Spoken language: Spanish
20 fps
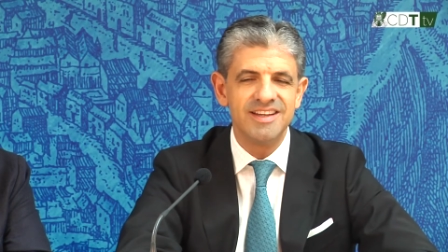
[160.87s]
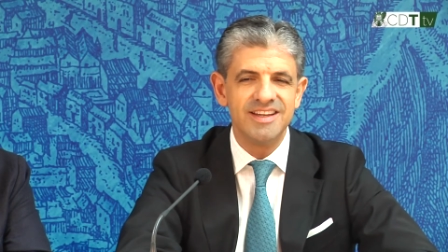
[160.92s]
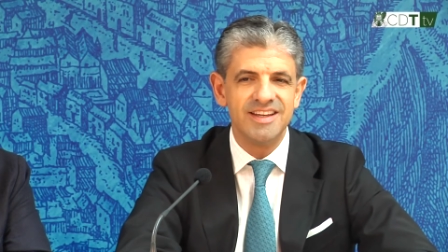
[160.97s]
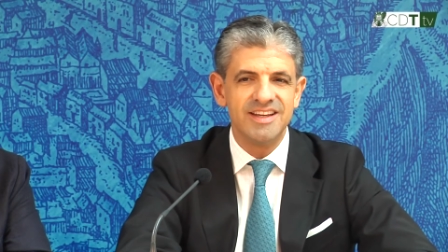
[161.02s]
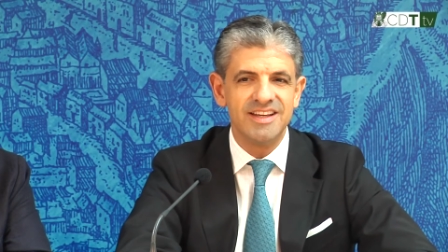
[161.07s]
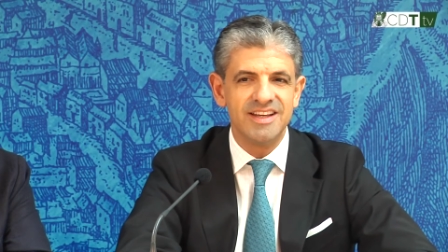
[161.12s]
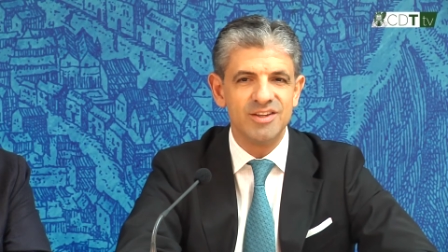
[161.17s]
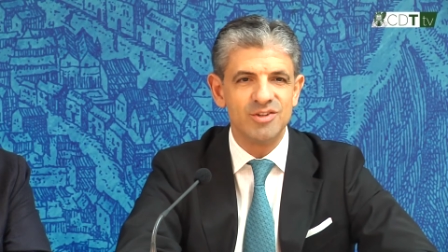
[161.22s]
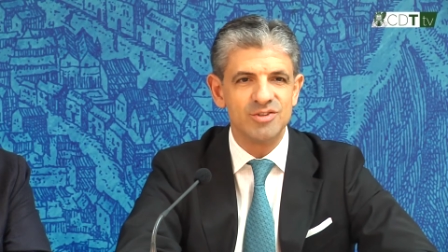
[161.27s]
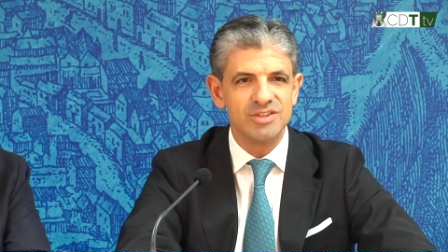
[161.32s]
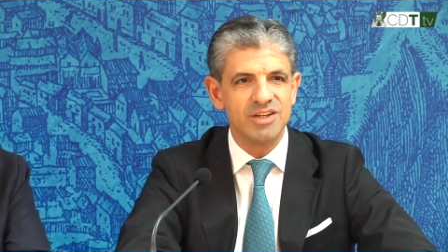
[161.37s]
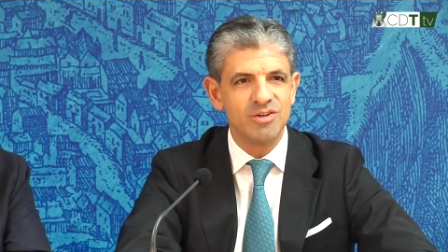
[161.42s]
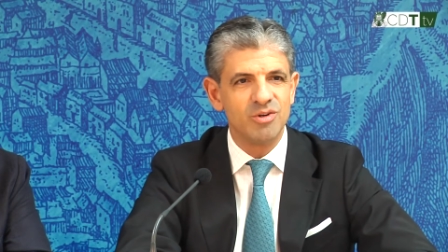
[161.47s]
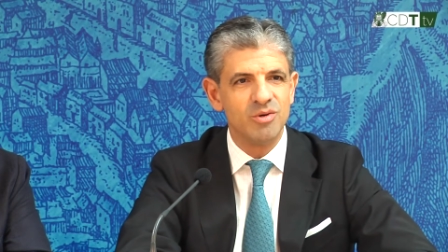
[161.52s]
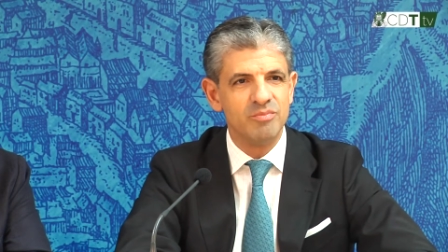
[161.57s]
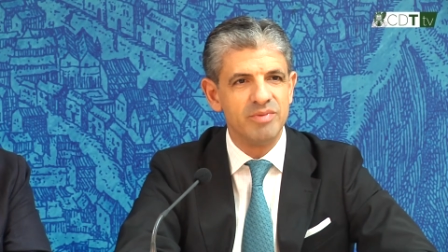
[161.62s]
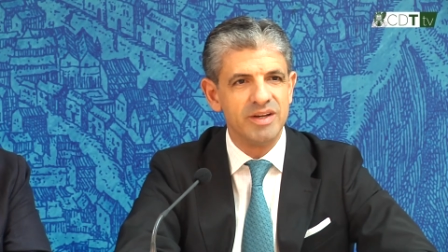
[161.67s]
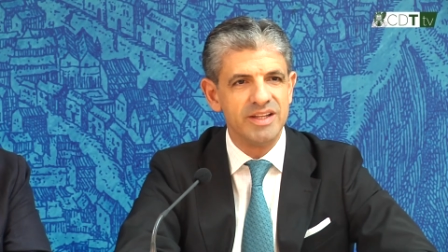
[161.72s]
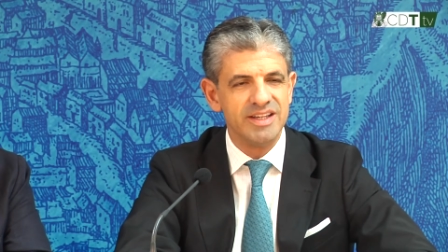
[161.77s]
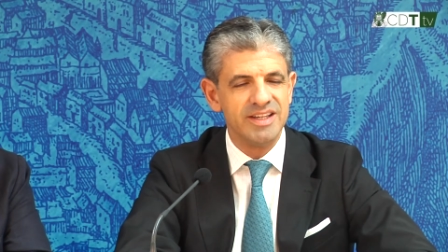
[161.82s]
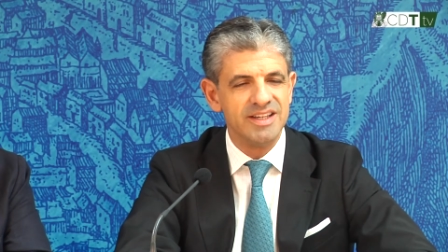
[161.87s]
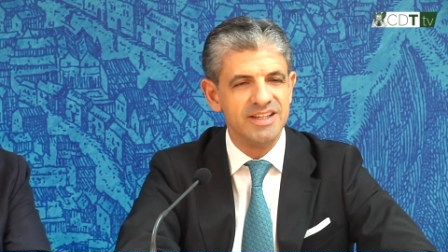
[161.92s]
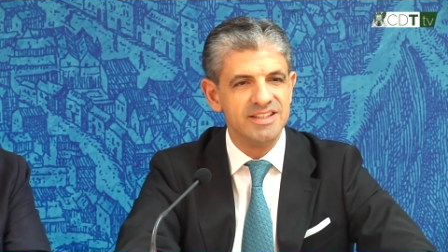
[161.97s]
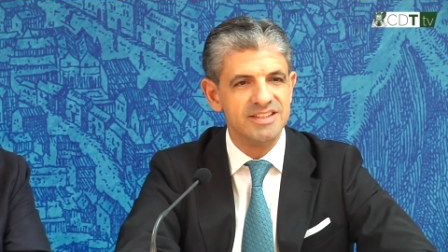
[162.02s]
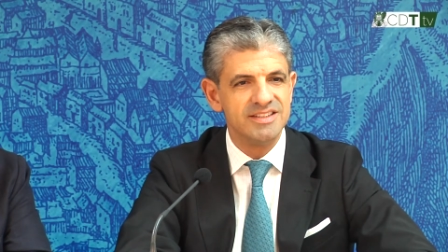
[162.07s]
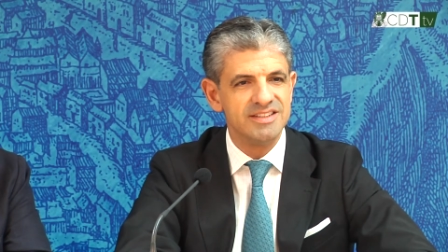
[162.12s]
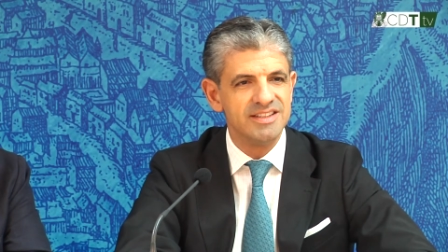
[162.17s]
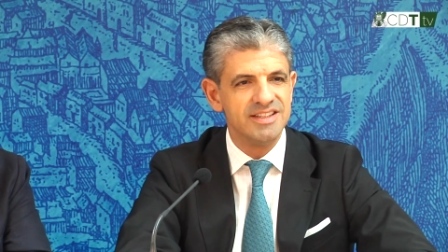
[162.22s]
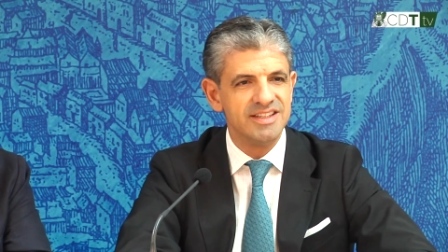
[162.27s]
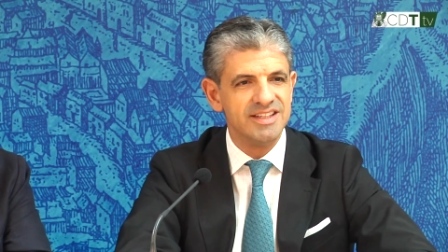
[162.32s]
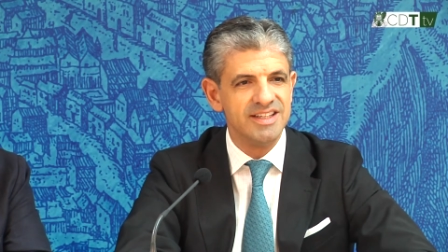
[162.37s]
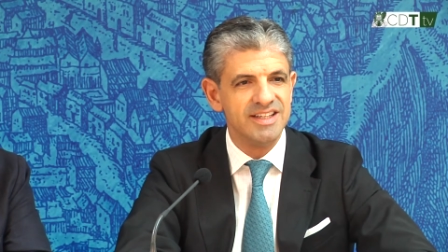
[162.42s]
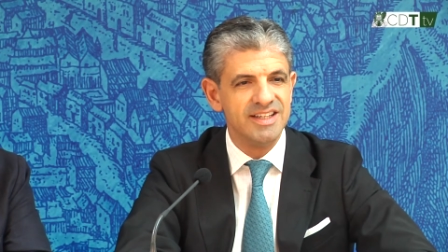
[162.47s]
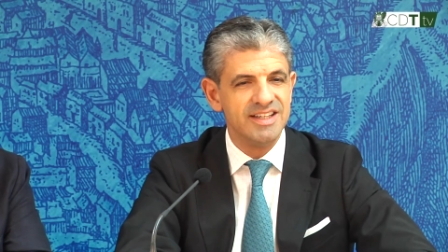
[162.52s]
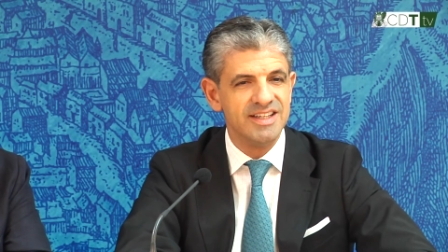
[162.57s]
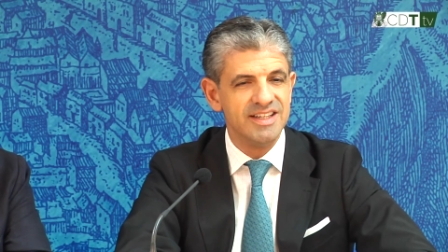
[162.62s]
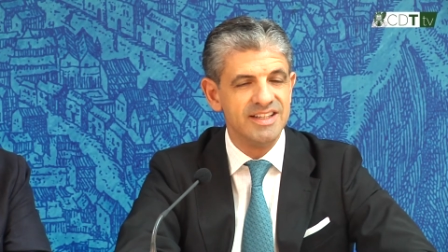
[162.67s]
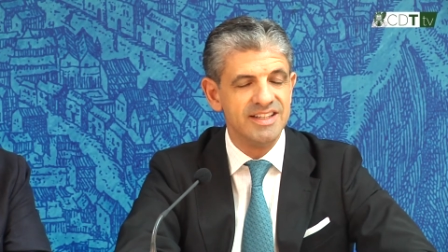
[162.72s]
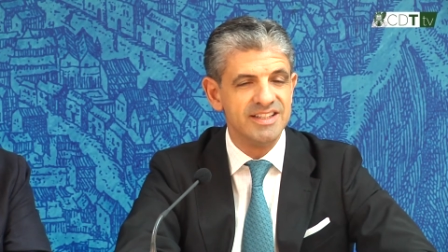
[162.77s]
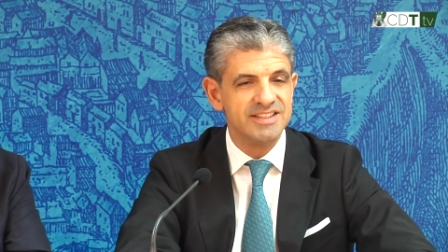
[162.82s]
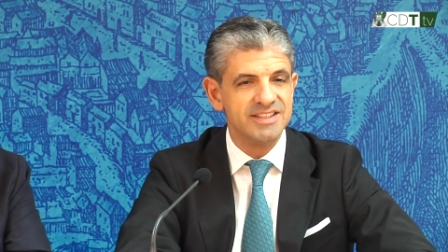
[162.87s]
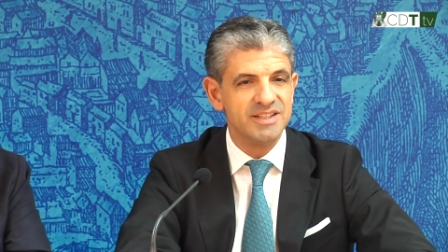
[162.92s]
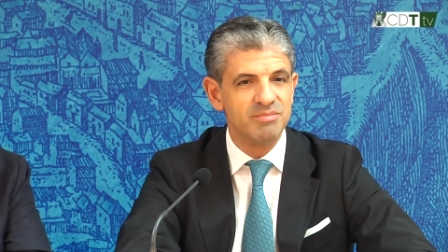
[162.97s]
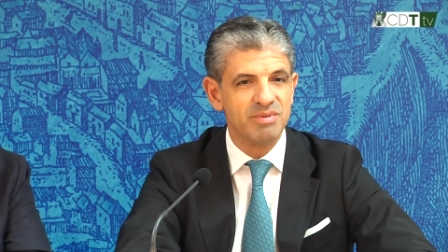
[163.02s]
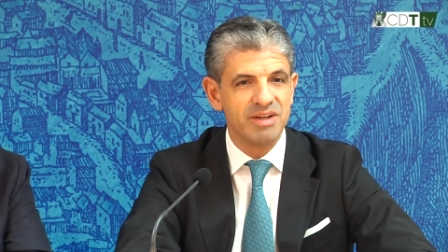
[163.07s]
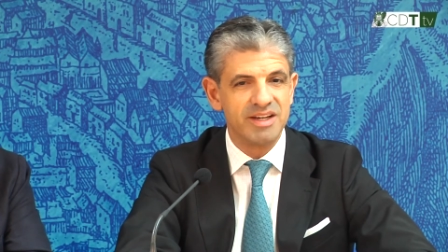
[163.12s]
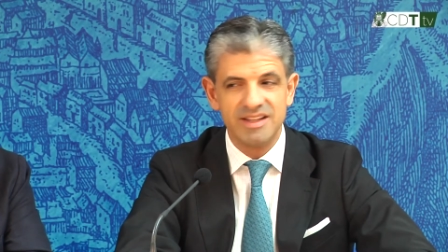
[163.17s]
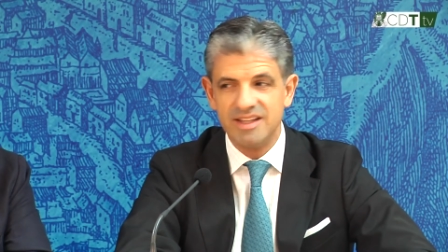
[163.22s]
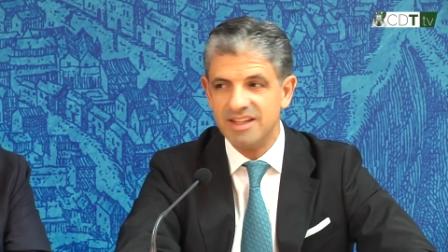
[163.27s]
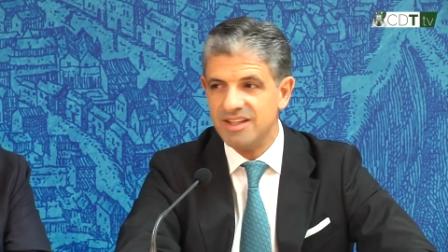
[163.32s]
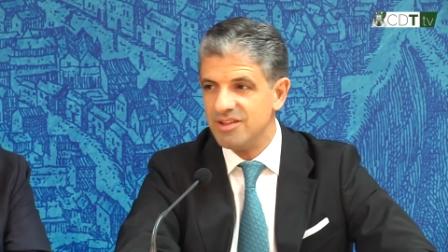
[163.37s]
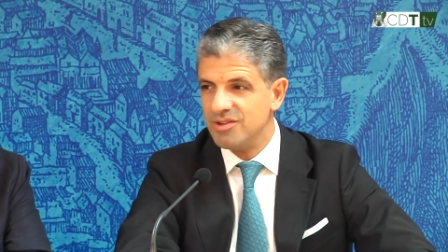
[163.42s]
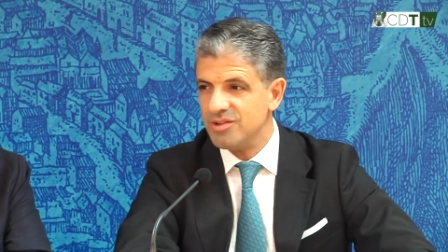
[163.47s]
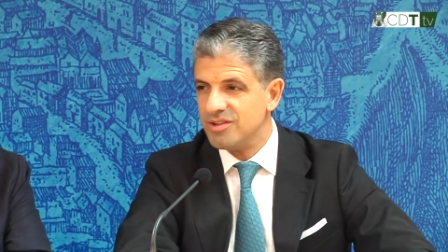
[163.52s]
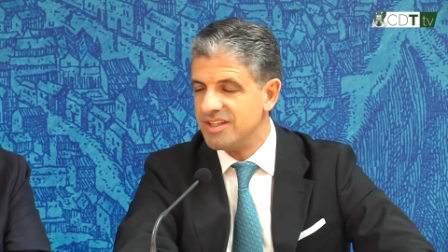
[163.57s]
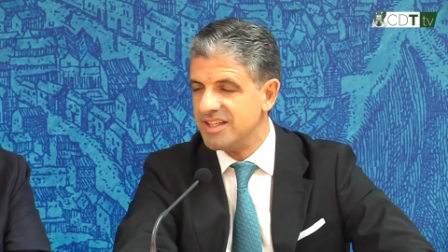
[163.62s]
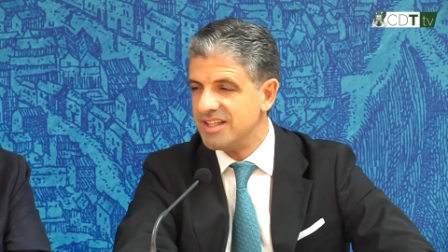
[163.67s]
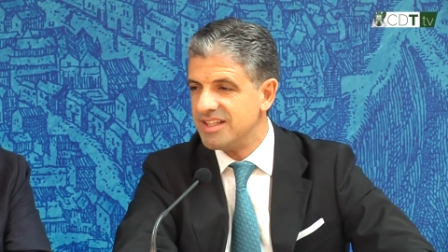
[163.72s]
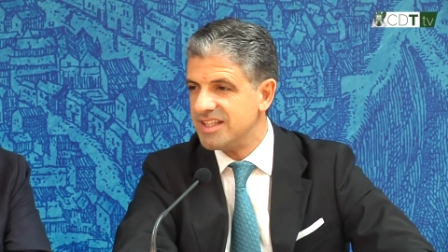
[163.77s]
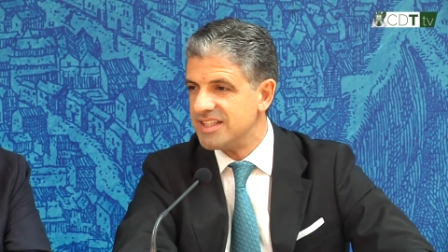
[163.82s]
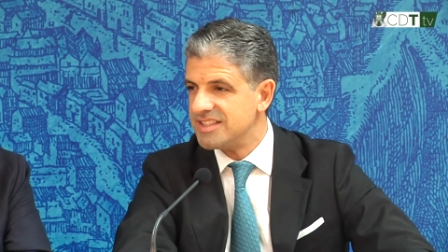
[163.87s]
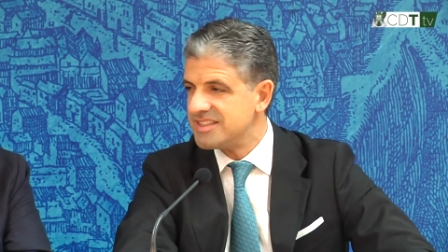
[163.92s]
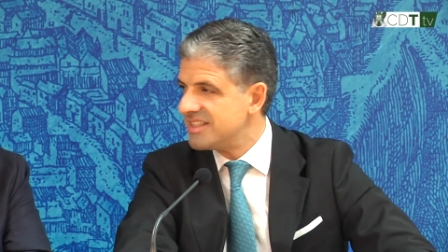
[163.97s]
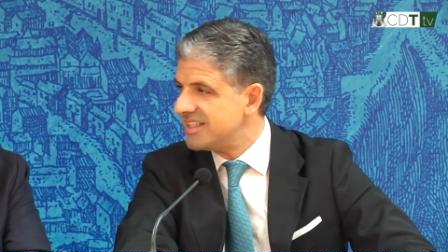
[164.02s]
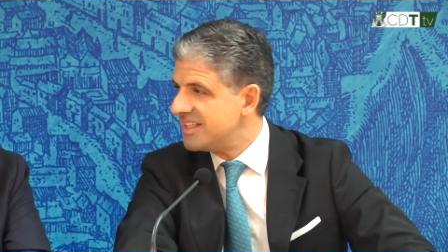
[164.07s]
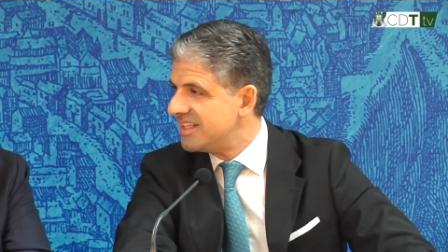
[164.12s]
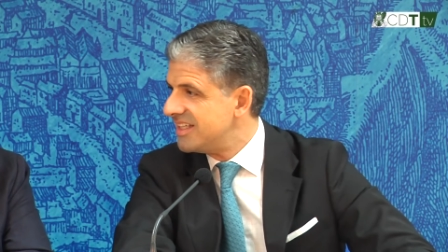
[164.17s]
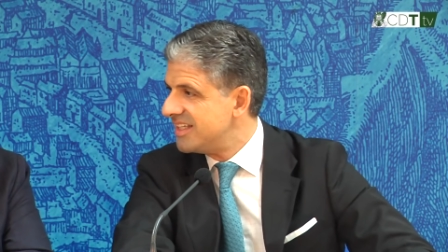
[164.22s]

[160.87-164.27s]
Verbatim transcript: y que nos acompañéis en ese partido y en ese